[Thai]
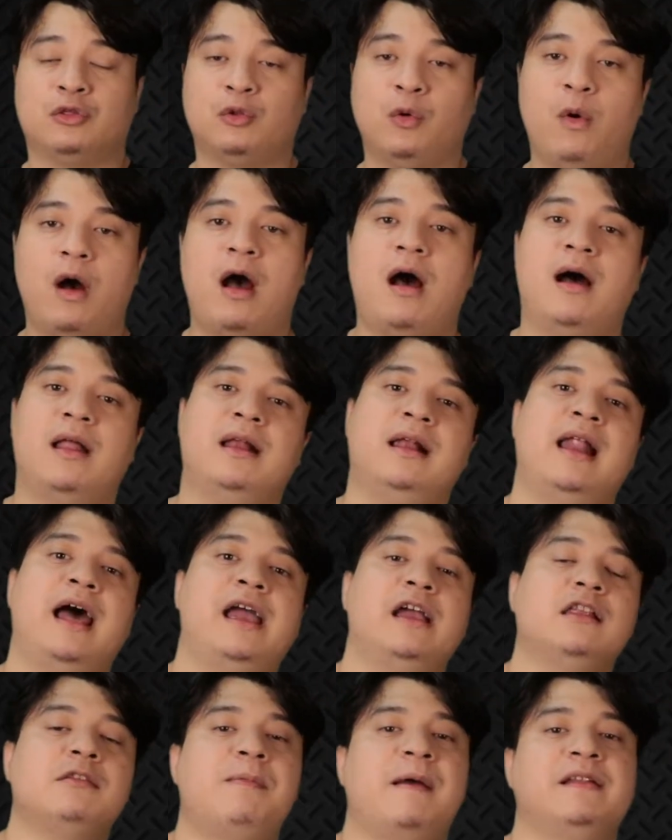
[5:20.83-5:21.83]
ตัวออนไล
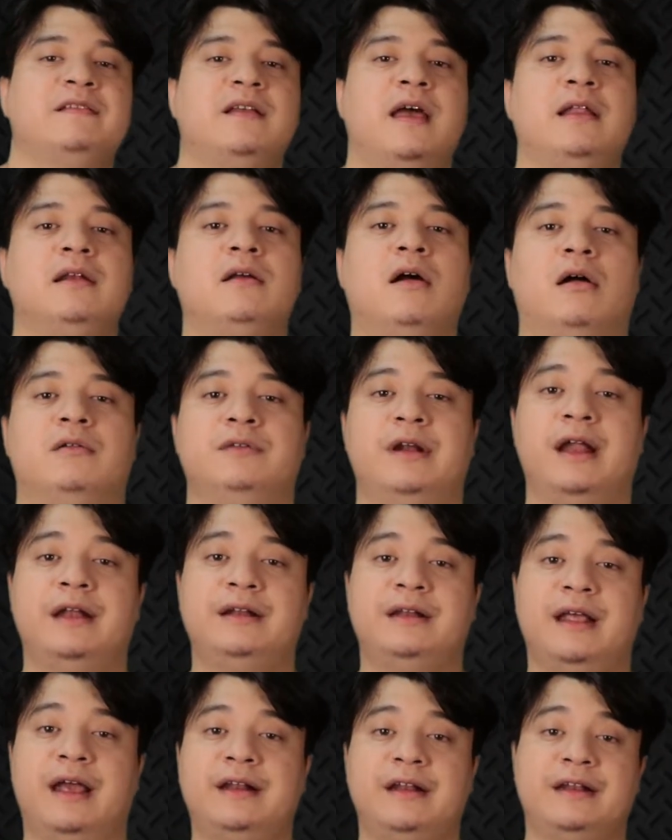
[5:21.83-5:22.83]
น์ expansion ของ Red
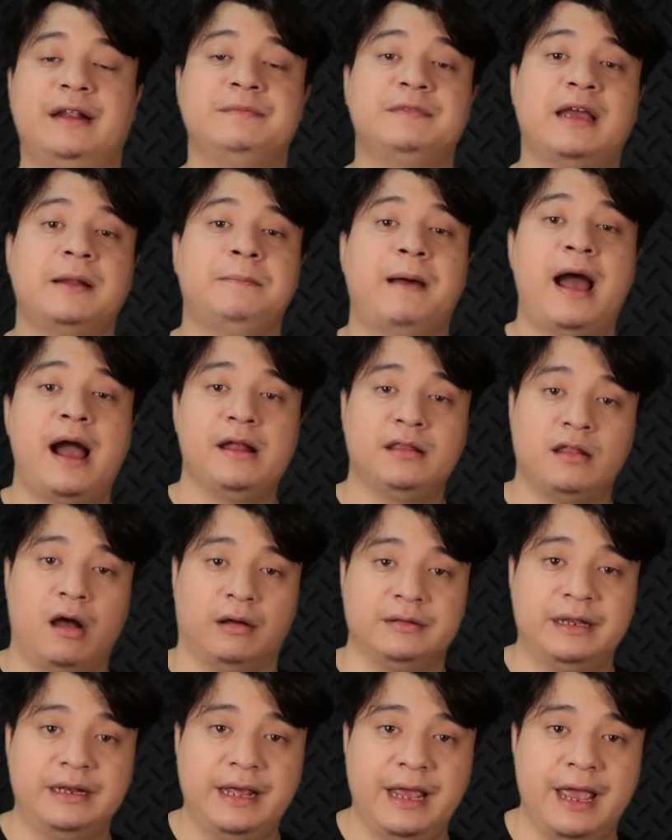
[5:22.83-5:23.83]
Dead Redemption ภาค
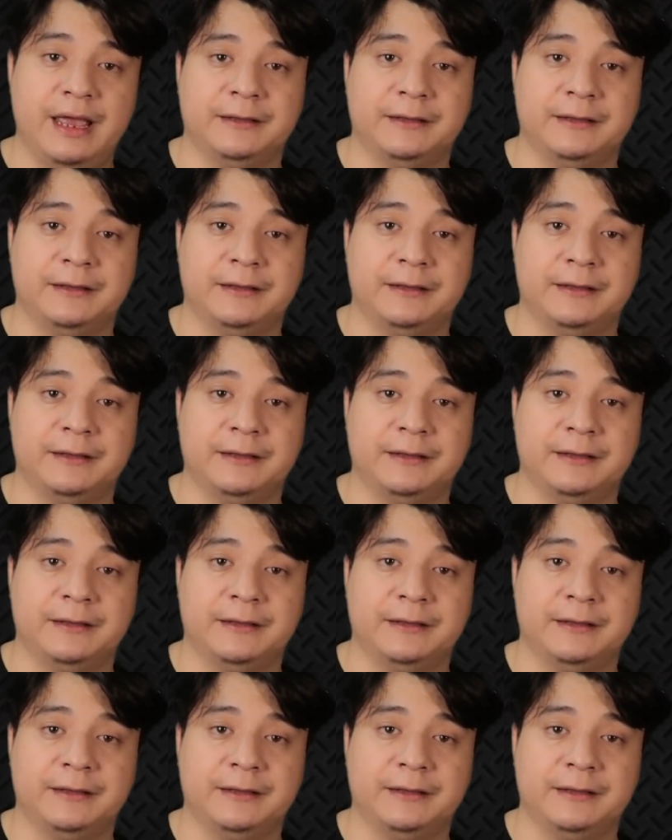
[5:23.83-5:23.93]
2 นั่นเอ